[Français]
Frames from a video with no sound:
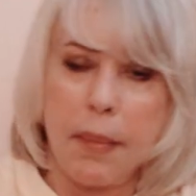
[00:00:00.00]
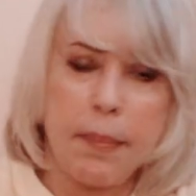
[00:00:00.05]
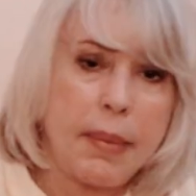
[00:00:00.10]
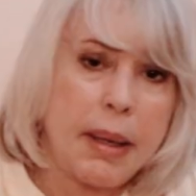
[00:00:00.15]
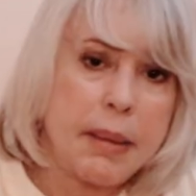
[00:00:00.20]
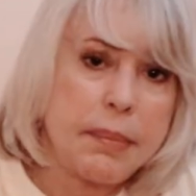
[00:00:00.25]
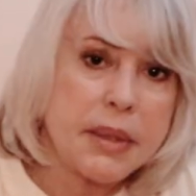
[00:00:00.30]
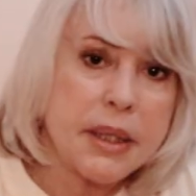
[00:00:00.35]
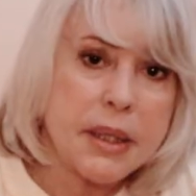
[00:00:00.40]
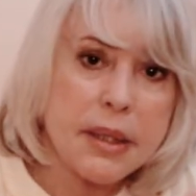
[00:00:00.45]

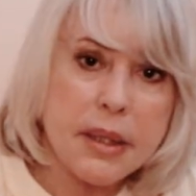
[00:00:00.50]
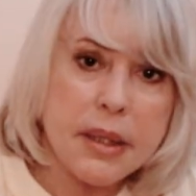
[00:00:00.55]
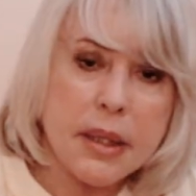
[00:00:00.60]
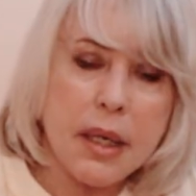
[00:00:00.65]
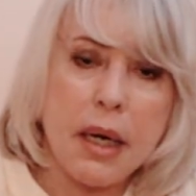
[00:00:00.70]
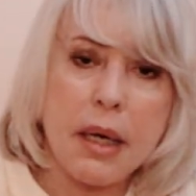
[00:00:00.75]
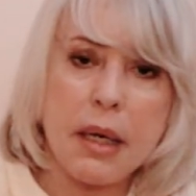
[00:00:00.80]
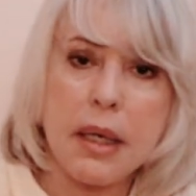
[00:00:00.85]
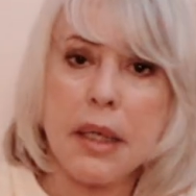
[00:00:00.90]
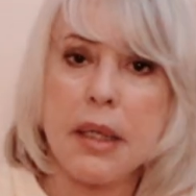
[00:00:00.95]
même si
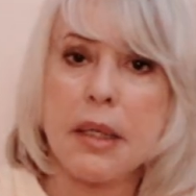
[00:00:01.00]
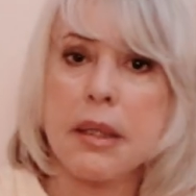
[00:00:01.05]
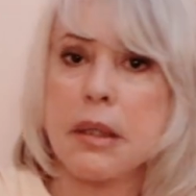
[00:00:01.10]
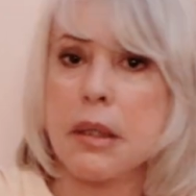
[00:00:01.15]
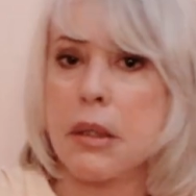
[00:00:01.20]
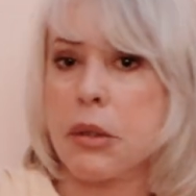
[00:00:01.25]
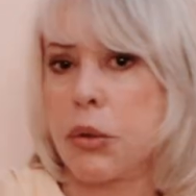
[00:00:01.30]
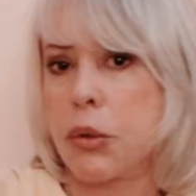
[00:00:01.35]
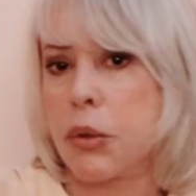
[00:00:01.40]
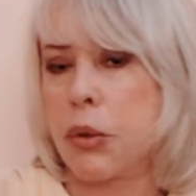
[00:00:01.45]
ça
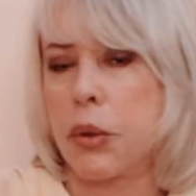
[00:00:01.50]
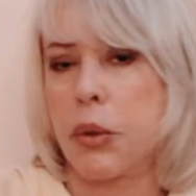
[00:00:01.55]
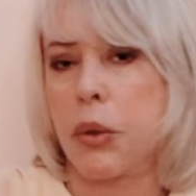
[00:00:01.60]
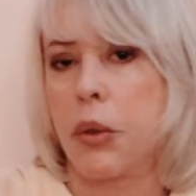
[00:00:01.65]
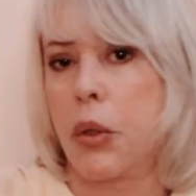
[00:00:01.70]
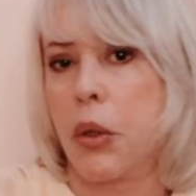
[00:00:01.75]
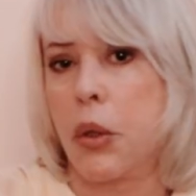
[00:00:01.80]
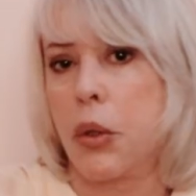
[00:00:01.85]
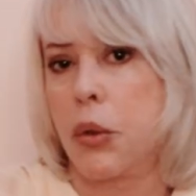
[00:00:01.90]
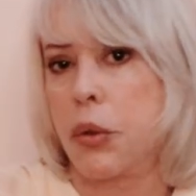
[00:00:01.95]
reste euh,
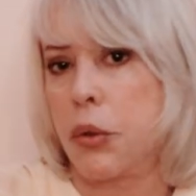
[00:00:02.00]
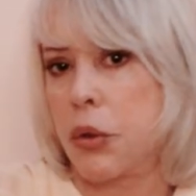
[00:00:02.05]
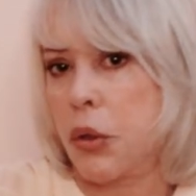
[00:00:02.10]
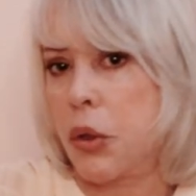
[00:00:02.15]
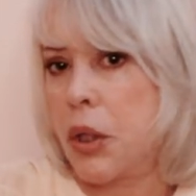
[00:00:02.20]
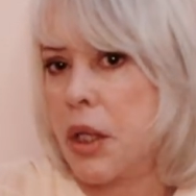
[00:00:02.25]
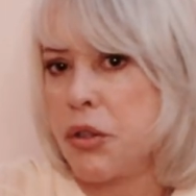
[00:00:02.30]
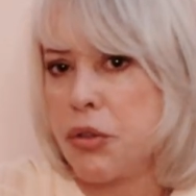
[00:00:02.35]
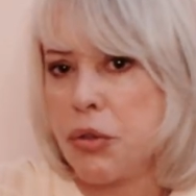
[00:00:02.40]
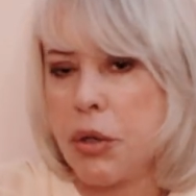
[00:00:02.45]
une
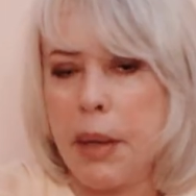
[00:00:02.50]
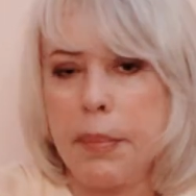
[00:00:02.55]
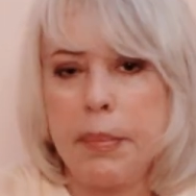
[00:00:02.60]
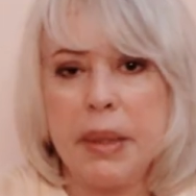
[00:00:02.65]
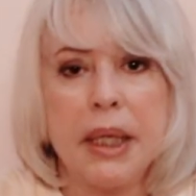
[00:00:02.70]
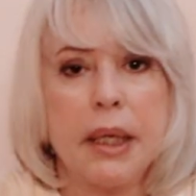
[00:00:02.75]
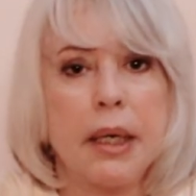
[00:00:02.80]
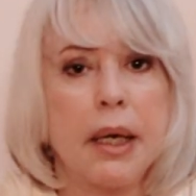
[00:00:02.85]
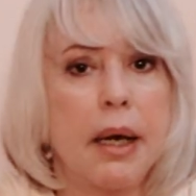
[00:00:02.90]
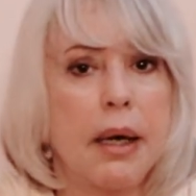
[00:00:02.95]
relation
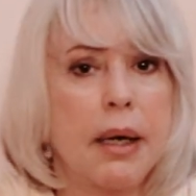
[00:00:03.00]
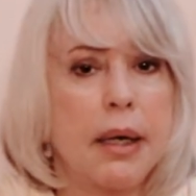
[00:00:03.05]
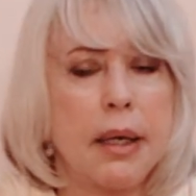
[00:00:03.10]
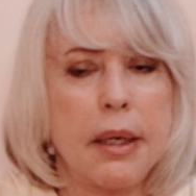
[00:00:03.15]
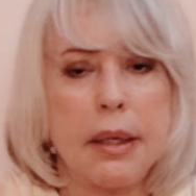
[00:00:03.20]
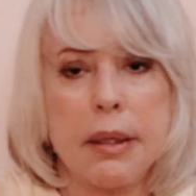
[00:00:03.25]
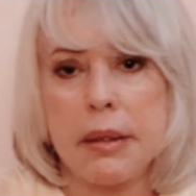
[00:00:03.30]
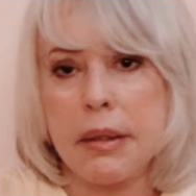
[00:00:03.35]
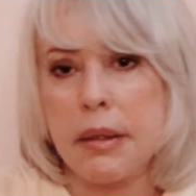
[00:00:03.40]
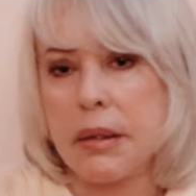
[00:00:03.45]

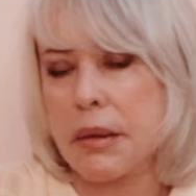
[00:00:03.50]
amicale.